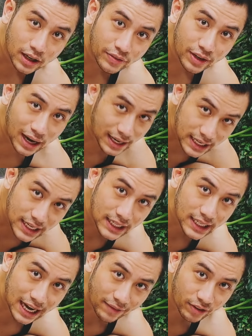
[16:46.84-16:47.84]
Bởi vì là nhìn
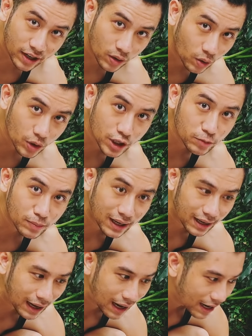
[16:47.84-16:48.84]
thì đẹp vậy thôi nhưng mà
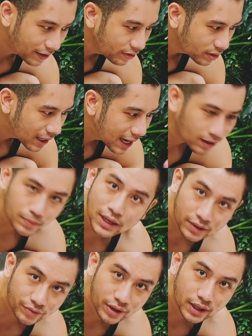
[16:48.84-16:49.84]
cái khác
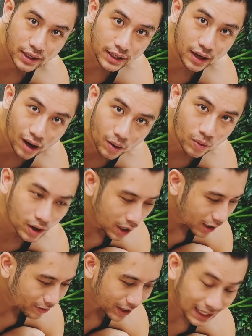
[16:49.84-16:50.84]
biệt về khí hậu
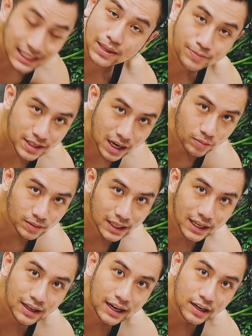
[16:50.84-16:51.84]
và cách chăm sóc
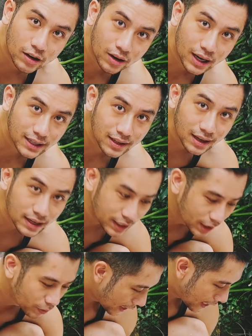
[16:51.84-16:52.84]
sẽ là gây khó khăn rất là nhiều.